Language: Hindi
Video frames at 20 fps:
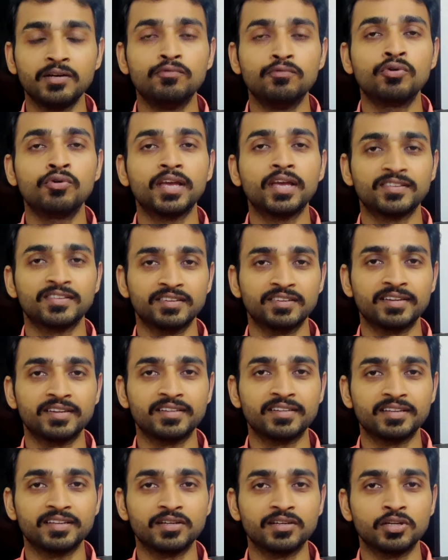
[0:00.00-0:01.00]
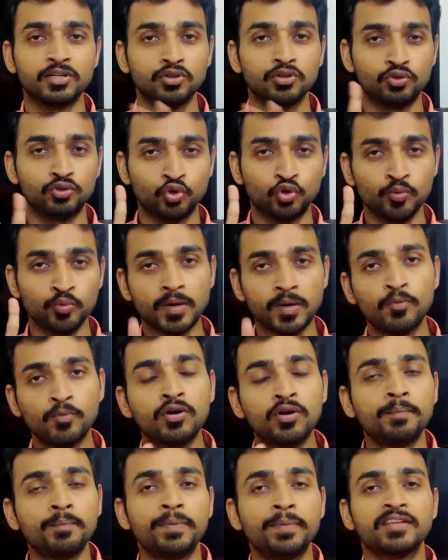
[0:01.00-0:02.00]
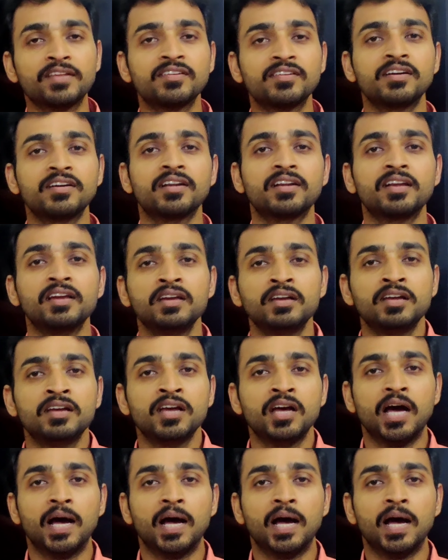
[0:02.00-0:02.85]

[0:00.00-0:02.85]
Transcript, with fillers: वो कैसे रहते हैं तो दोनों में आपको कंपेरिजन करना है